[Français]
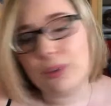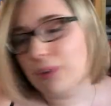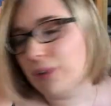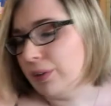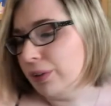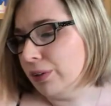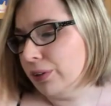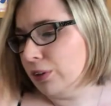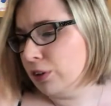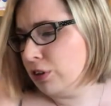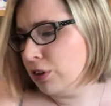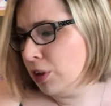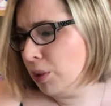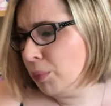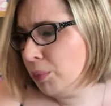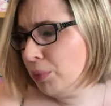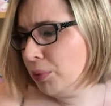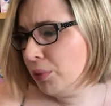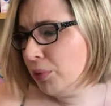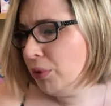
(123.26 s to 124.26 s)
euh, j'ai un
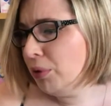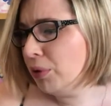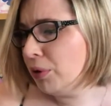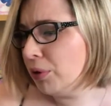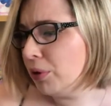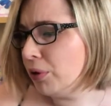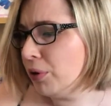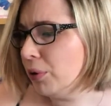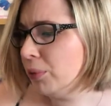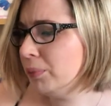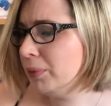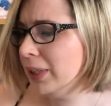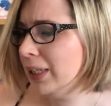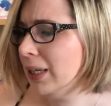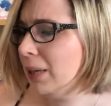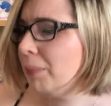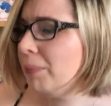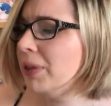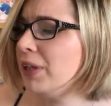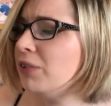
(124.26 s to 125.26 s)
peu euh, repris
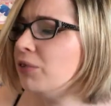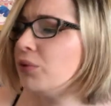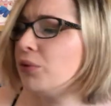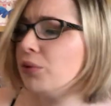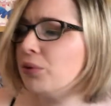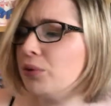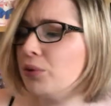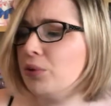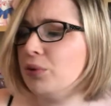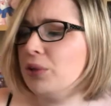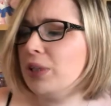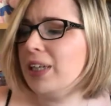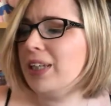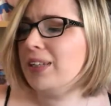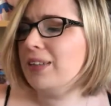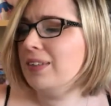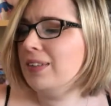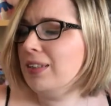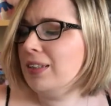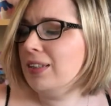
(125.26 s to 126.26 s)
la peine de
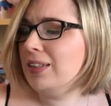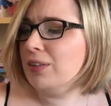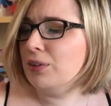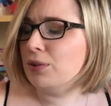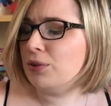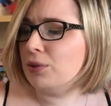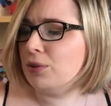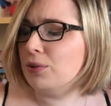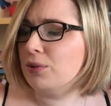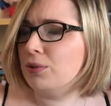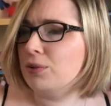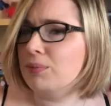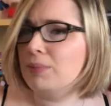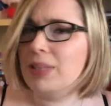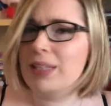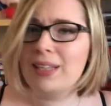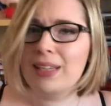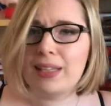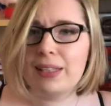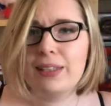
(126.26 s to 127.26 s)
regarder
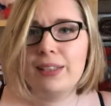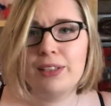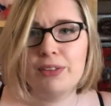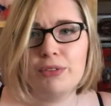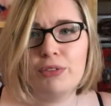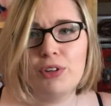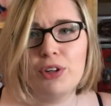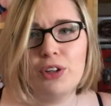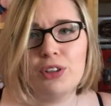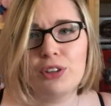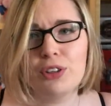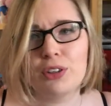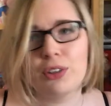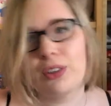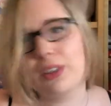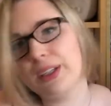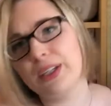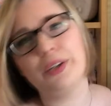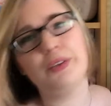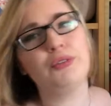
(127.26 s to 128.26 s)
mes derniers vlogs
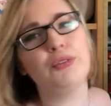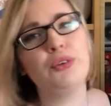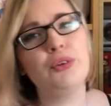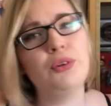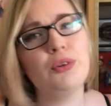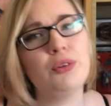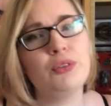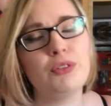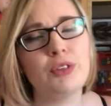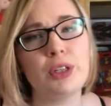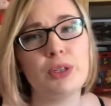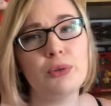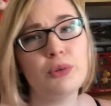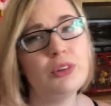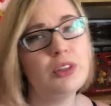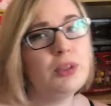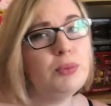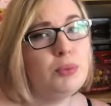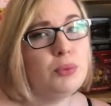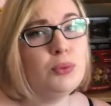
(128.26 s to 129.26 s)
avant, enfin au
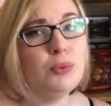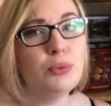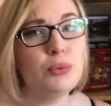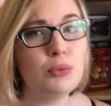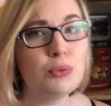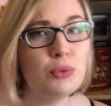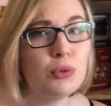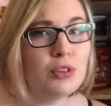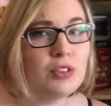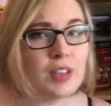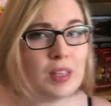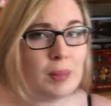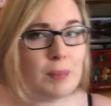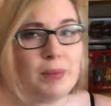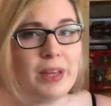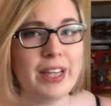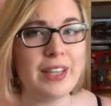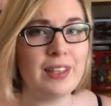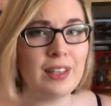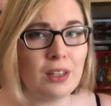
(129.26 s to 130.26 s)
début où toute cette
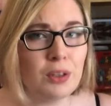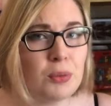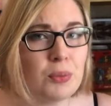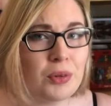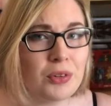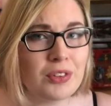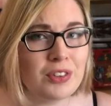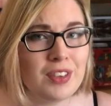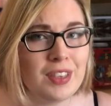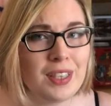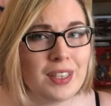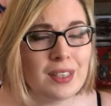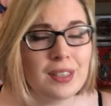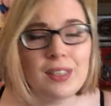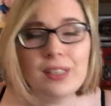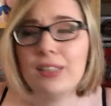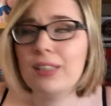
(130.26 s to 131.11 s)
merde a commencé.